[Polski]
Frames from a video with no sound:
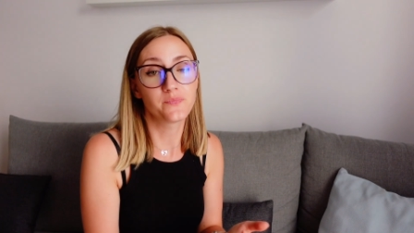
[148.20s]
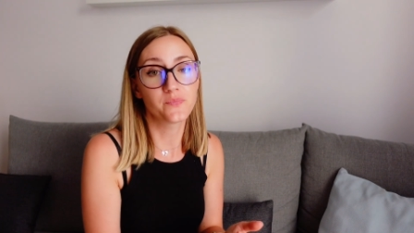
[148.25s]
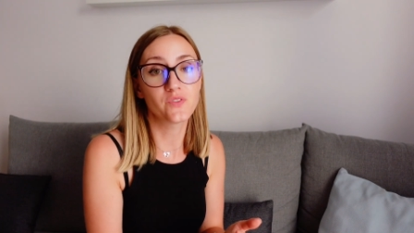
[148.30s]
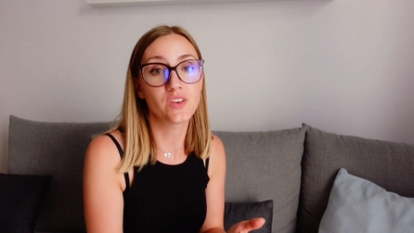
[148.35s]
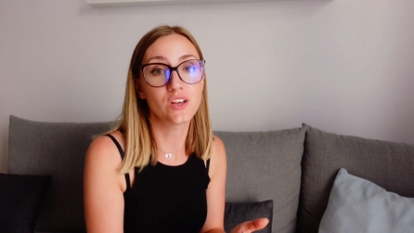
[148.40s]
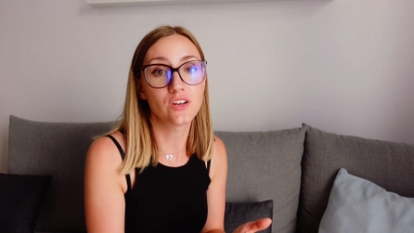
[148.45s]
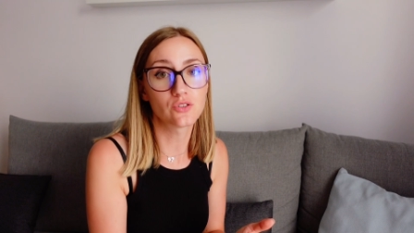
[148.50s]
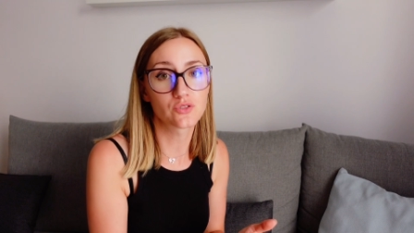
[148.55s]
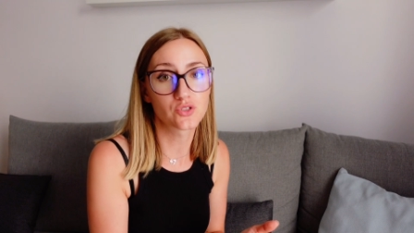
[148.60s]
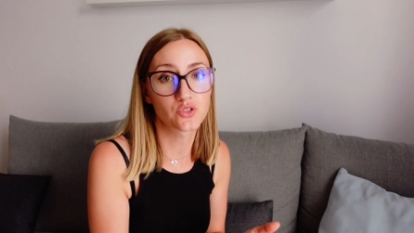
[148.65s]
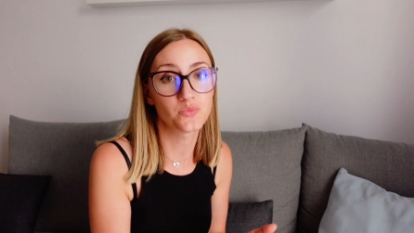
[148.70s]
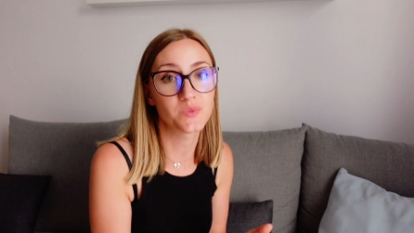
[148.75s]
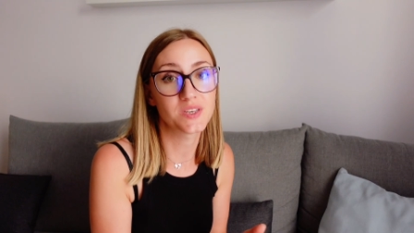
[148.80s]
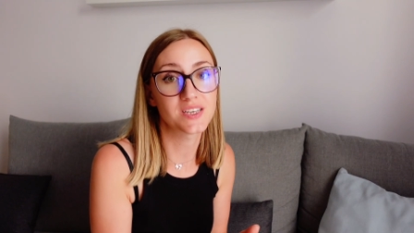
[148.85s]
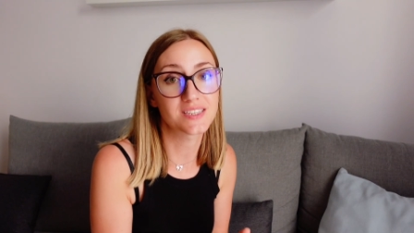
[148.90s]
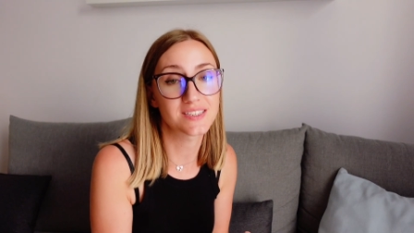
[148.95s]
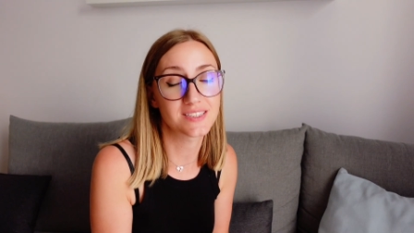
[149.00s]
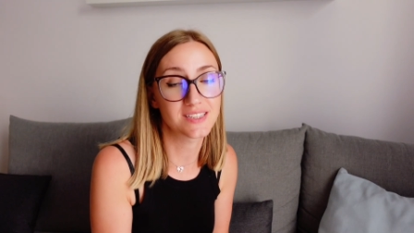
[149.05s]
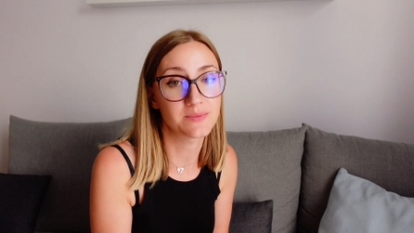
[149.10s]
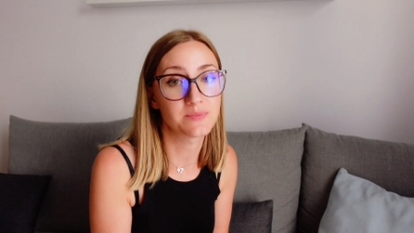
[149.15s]
wiele osób
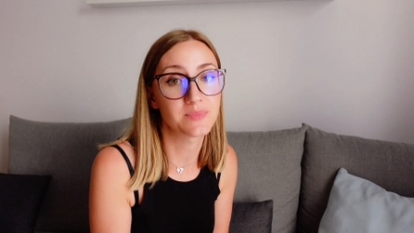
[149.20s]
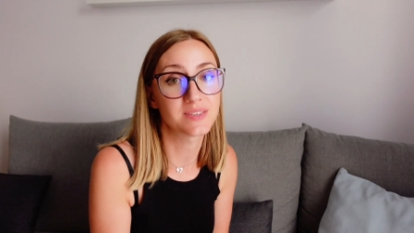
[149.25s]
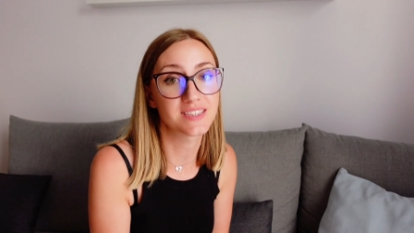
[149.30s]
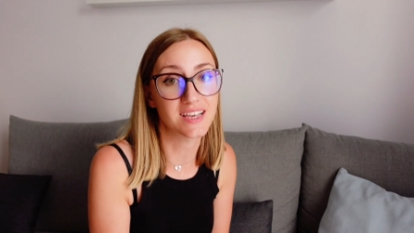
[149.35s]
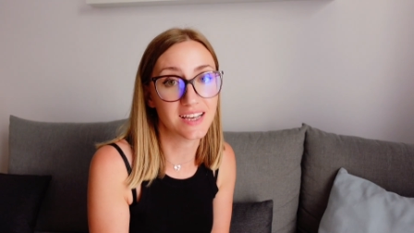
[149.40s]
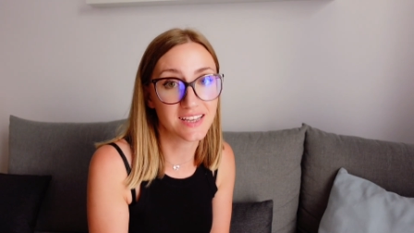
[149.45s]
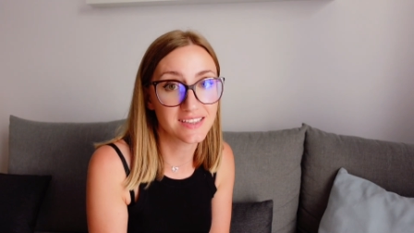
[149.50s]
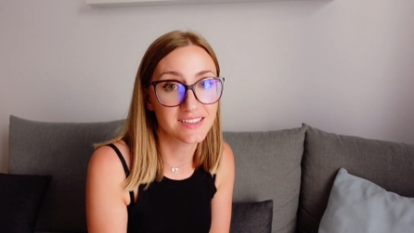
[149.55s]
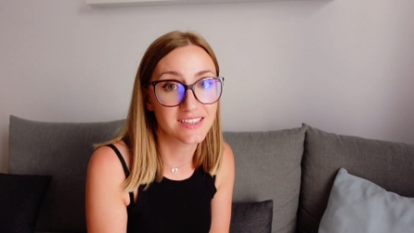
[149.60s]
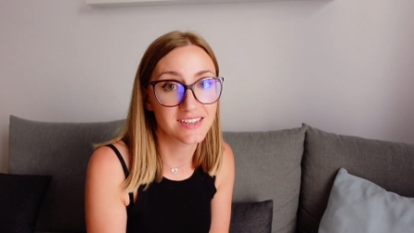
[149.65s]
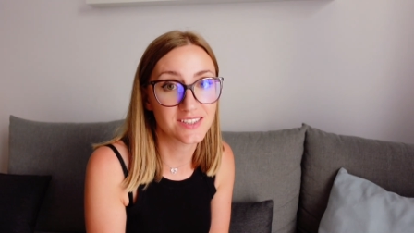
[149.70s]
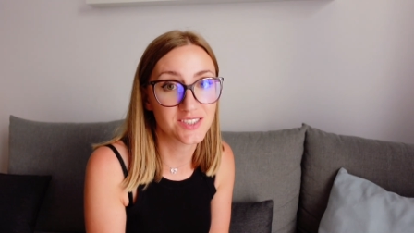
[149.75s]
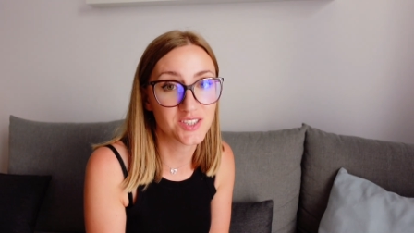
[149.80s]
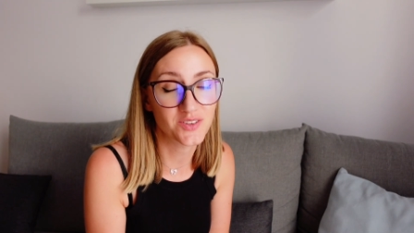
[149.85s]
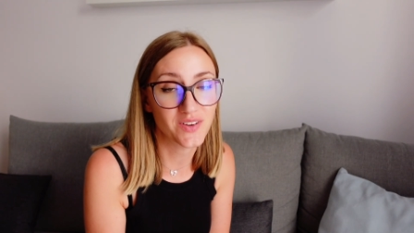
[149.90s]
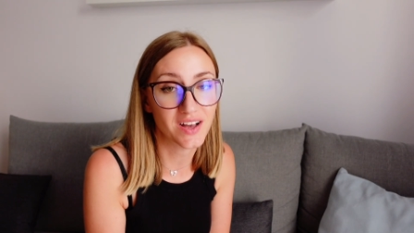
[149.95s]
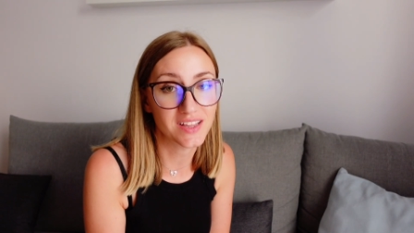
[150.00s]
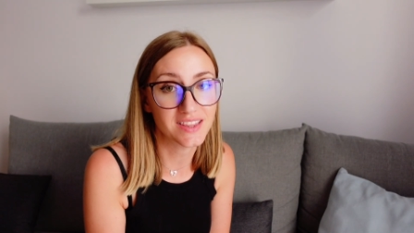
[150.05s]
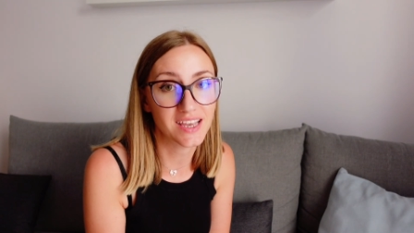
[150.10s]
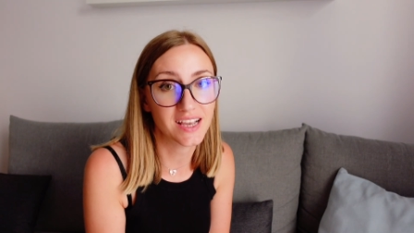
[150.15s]
jest tym
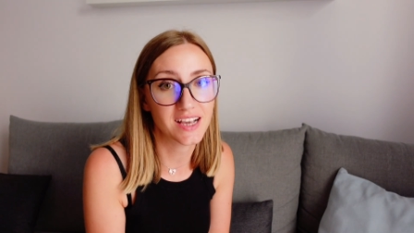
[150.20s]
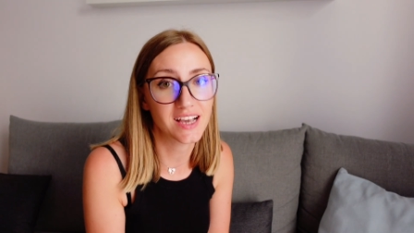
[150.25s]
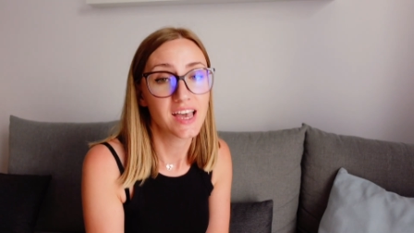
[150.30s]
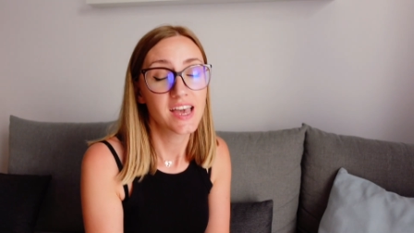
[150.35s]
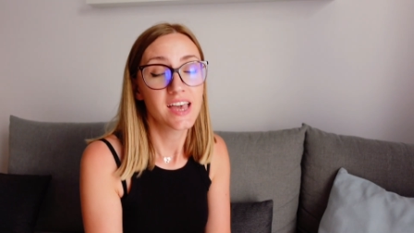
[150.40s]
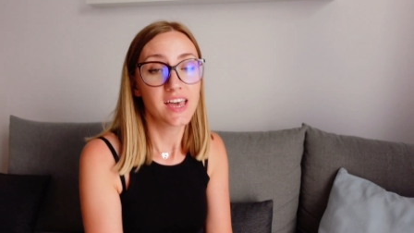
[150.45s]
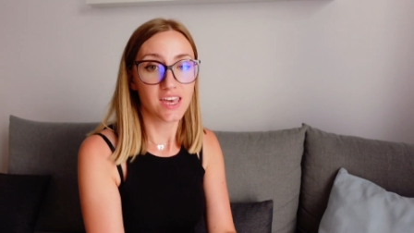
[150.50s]
zainteresowanych.